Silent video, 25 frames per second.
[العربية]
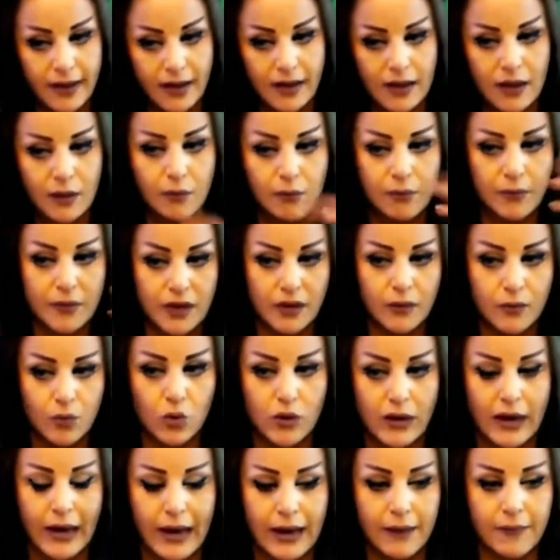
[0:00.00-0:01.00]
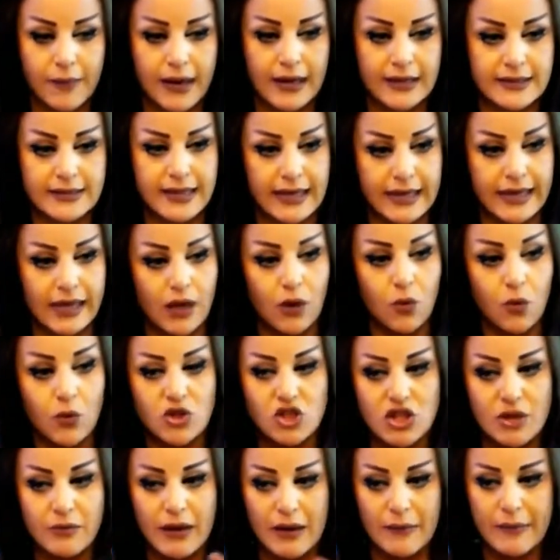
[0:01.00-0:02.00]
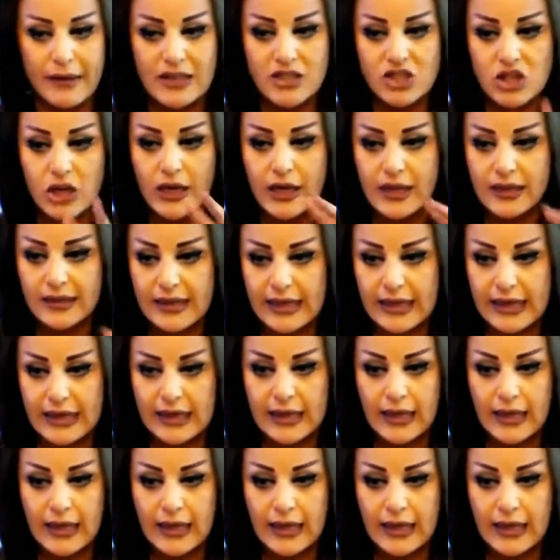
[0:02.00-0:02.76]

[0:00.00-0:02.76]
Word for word: من المكعبات يعني هو جمع بين شغلتين